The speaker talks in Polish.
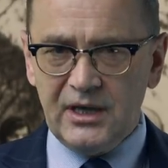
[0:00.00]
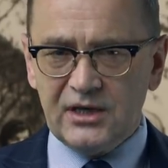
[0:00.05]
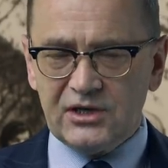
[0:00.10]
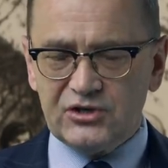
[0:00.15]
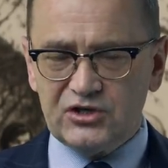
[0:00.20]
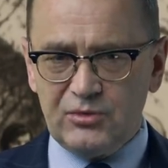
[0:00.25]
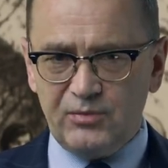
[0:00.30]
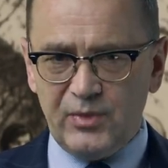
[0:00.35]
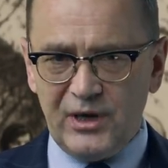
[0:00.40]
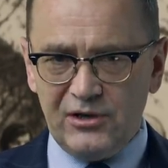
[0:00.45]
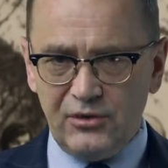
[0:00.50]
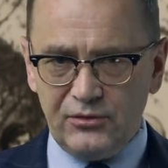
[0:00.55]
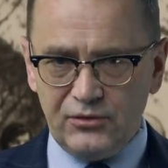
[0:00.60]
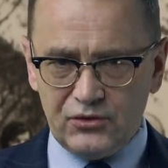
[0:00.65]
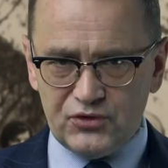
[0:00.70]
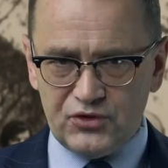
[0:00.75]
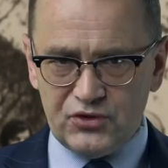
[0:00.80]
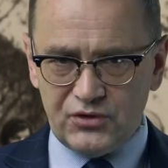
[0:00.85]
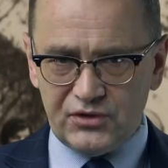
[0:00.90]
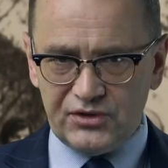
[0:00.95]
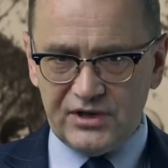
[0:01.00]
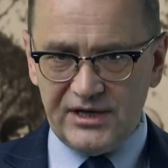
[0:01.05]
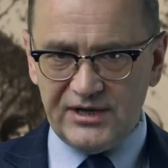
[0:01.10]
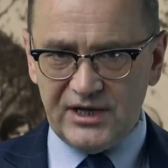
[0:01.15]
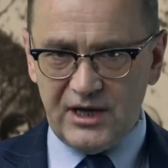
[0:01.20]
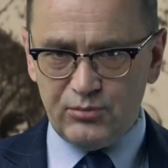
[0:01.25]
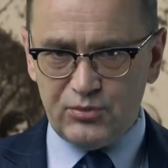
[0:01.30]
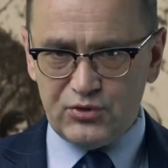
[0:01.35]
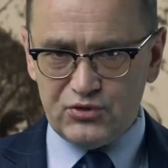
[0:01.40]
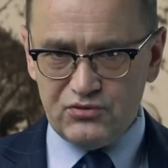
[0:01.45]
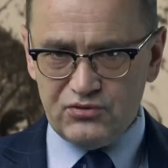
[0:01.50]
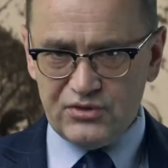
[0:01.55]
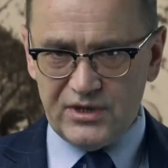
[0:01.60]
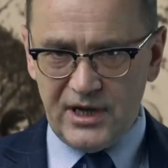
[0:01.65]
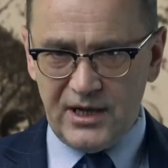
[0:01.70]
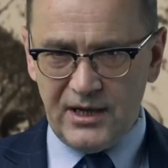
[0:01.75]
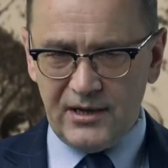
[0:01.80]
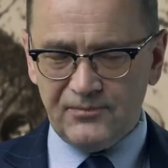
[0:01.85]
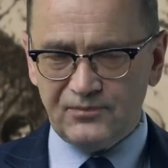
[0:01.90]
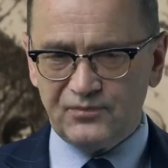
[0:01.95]
gdzie palono Giordana
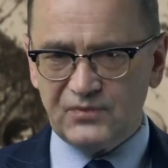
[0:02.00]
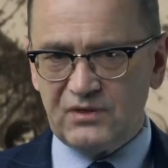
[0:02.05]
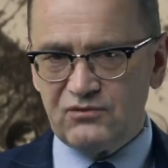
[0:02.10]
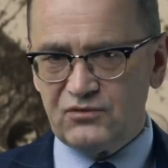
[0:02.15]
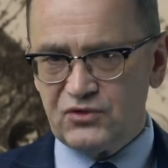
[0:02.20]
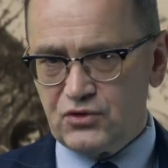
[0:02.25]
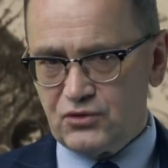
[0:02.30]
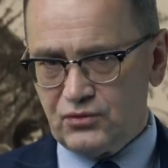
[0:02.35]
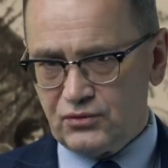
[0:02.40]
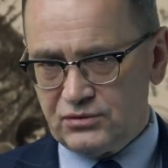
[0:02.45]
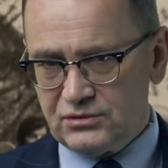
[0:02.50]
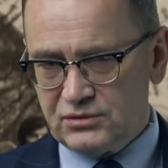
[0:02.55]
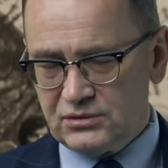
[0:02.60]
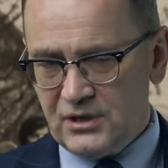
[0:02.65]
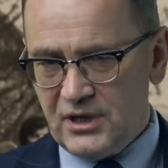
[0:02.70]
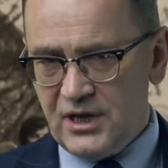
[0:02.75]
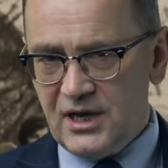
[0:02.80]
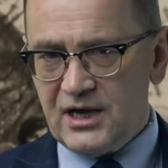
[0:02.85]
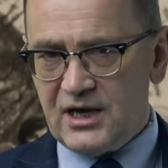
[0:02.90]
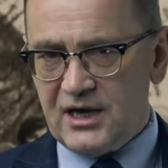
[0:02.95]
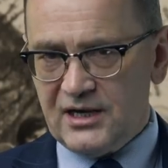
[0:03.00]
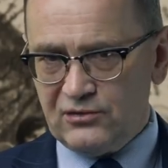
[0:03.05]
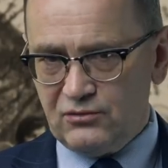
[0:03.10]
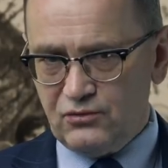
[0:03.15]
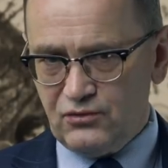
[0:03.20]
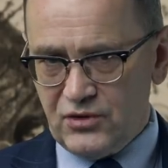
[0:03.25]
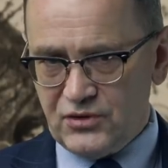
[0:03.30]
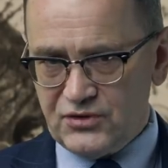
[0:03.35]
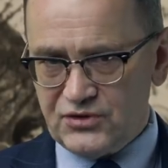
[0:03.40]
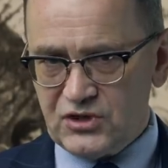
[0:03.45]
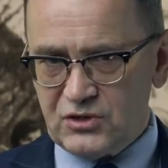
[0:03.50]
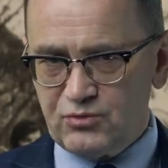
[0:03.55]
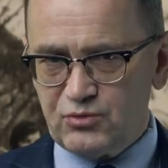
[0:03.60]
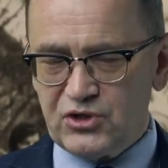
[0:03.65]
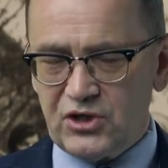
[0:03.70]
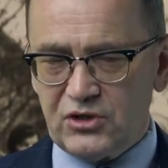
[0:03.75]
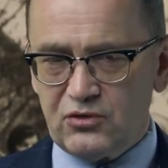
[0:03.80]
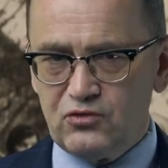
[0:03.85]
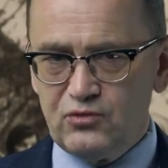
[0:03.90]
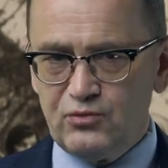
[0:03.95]
Bruna wśród handlujących
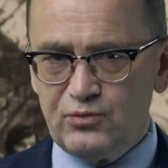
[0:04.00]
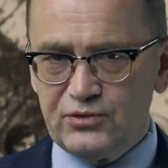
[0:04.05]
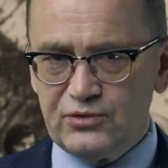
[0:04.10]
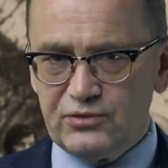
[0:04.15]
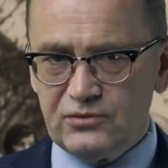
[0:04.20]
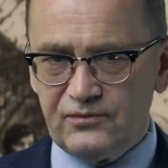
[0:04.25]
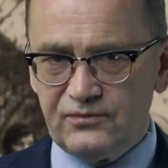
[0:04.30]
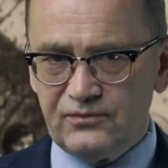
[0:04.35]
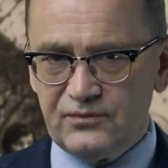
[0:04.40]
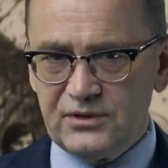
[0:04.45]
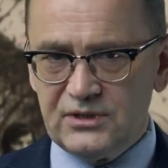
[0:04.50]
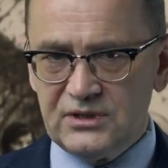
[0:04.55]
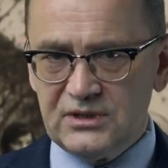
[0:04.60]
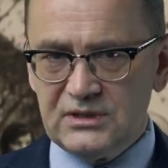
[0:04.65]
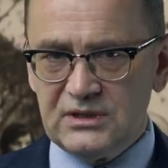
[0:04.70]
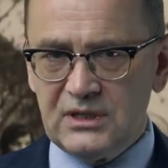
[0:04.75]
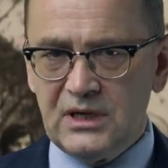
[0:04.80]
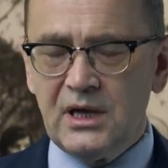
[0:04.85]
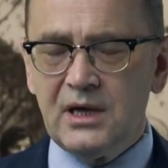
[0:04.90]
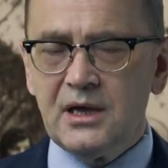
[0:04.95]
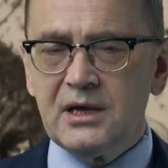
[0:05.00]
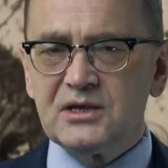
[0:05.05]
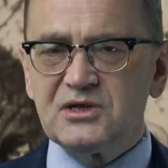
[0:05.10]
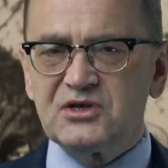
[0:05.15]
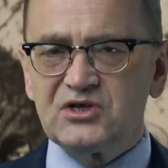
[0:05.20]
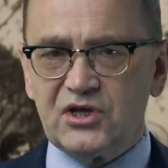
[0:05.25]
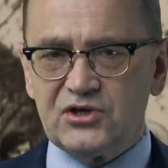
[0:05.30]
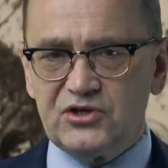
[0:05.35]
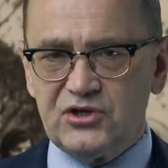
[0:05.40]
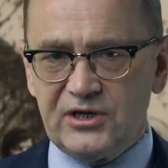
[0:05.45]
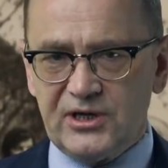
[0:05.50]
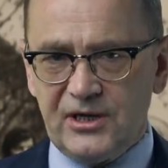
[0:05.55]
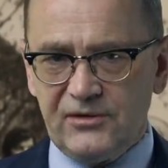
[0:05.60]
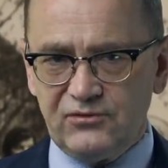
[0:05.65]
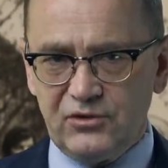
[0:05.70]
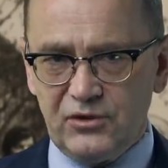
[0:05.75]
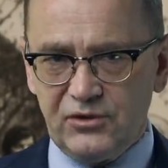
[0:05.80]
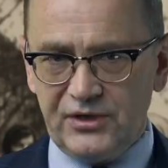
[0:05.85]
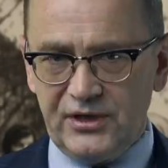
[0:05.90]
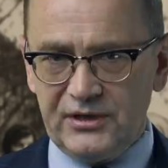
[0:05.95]
przekupniów i
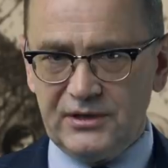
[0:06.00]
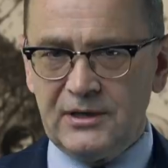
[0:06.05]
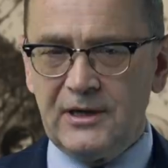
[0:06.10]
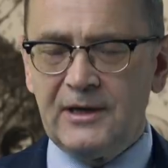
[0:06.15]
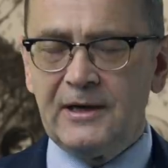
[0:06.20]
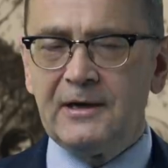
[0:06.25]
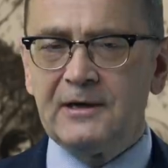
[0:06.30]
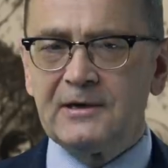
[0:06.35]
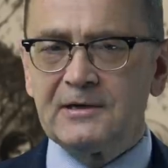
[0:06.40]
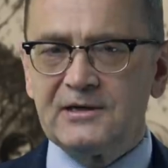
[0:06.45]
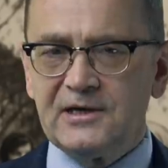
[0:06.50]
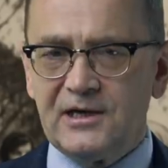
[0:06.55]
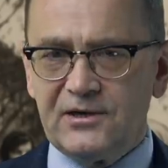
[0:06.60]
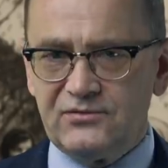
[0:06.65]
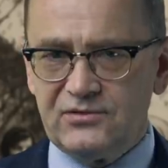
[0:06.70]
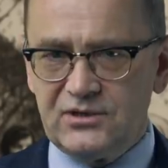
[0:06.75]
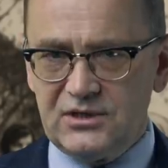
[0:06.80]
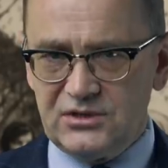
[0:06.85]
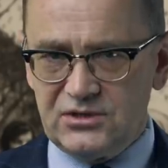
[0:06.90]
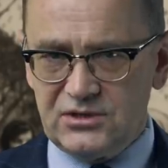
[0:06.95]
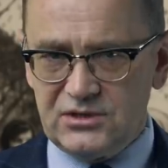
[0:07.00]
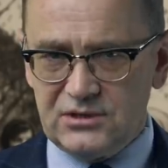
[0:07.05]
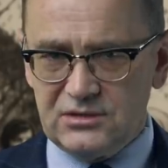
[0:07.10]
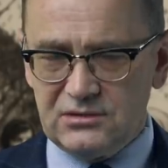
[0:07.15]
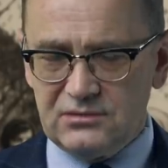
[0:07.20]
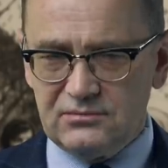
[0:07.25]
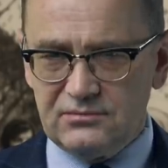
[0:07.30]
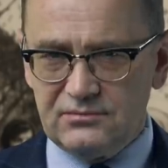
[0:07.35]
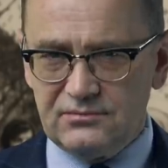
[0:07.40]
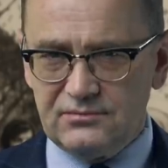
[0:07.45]
zaciekawionej gawiedzi.